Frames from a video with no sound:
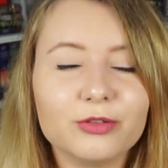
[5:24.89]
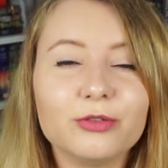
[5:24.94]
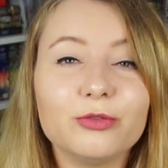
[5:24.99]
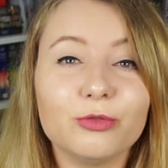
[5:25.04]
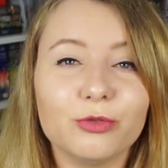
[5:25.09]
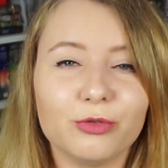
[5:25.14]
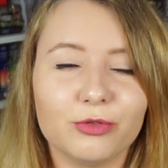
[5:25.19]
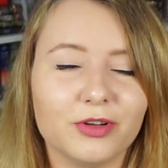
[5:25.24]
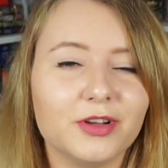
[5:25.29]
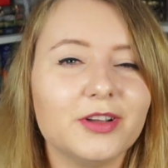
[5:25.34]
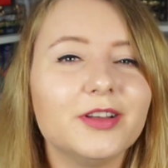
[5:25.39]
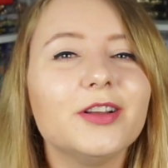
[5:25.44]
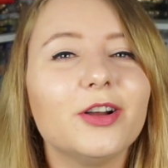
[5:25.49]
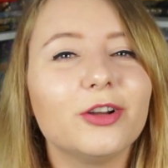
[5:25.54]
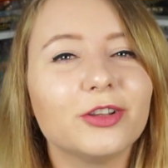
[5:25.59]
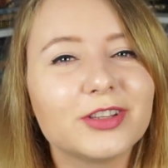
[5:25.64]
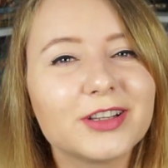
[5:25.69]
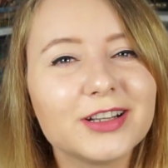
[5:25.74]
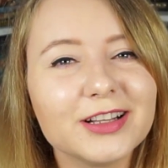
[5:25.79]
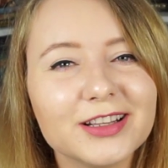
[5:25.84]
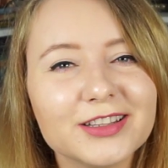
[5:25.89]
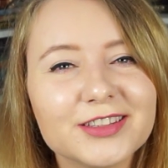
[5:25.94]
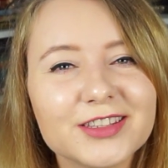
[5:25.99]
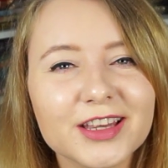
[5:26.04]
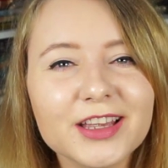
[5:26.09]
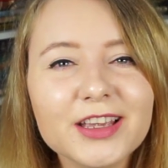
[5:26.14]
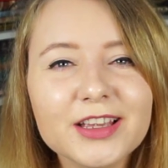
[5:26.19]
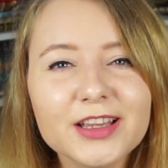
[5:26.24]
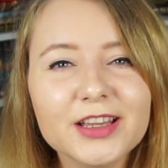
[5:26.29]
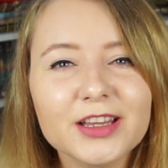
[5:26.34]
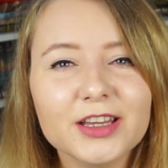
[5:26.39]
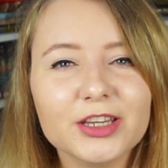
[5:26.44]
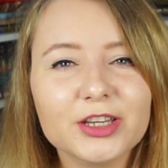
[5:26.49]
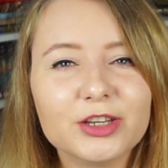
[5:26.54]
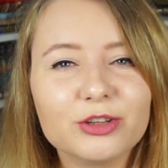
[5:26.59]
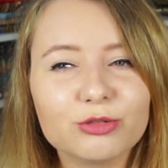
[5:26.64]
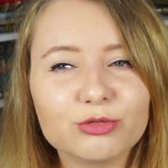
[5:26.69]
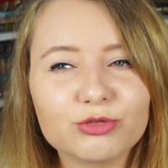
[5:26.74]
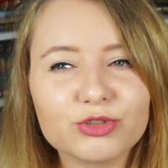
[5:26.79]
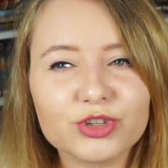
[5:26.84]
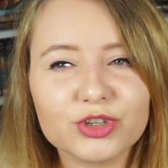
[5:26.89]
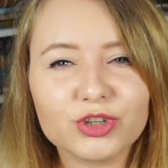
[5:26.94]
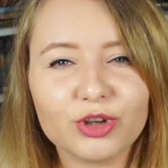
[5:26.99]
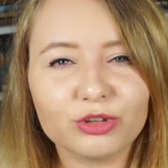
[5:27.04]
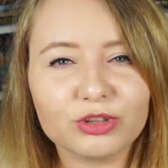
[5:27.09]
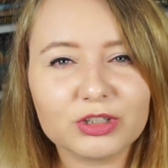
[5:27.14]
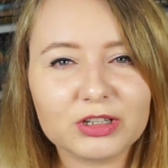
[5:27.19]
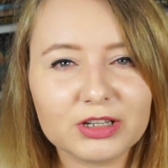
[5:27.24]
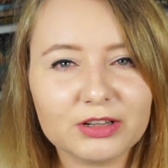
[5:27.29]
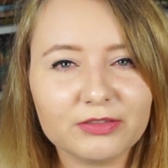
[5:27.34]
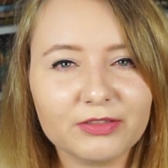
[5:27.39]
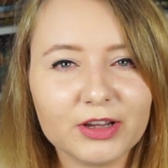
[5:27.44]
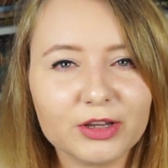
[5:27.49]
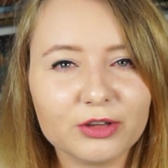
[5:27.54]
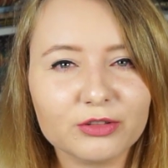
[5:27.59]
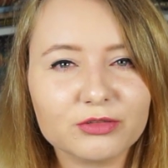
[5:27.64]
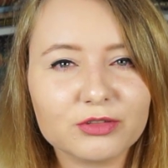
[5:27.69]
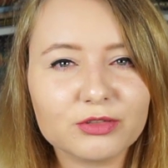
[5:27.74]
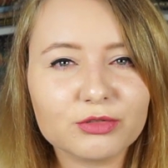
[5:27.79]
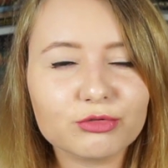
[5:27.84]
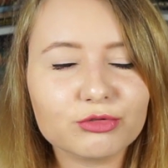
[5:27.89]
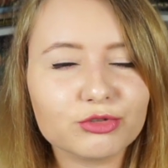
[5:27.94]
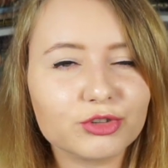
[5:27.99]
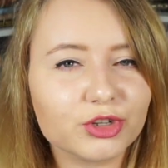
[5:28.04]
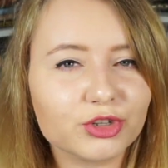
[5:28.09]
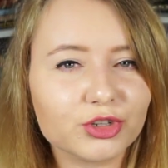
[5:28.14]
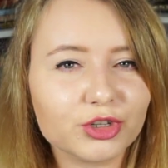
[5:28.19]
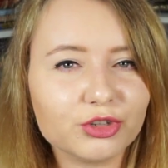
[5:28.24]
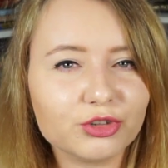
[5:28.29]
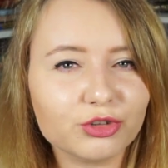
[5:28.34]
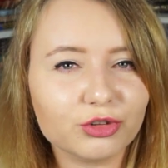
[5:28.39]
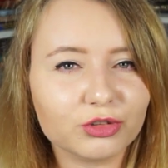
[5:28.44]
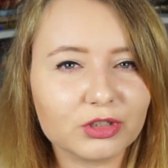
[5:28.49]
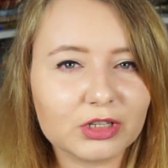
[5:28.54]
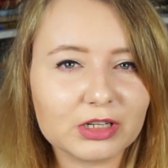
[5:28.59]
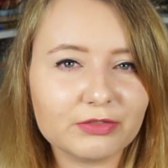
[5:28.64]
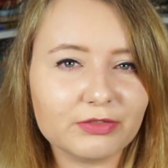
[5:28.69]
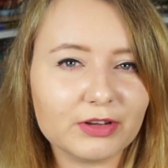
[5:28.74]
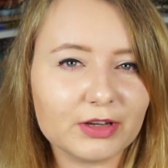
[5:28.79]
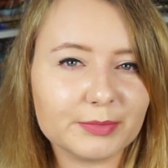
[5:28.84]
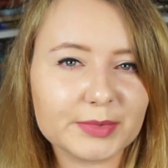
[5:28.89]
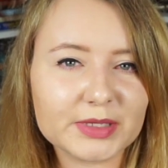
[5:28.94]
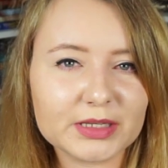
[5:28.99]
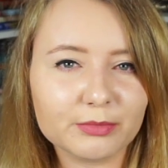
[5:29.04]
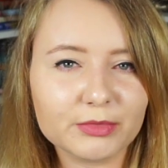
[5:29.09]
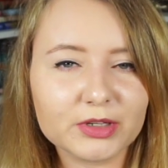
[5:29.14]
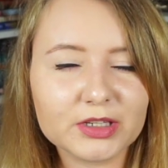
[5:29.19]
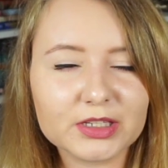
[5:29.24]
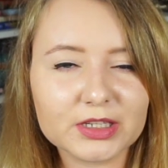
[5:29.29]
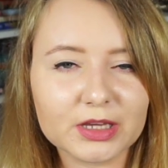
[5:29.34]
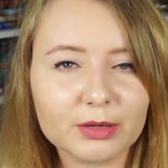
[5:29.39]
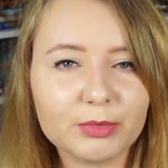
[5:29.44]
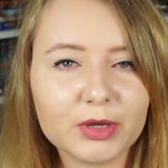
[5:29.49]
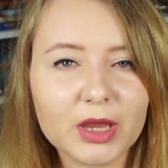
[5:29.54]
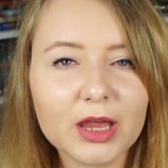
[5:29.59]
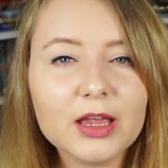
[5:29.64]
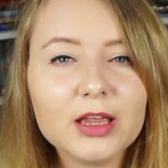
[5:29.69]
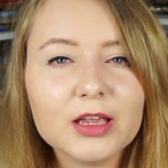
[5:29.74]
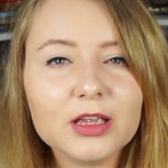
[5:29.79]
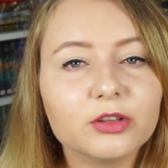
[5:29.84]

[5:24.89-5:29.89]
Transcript: U odkrycie i którzy odkrywając różne rzeczy, odkrywają samych siebie.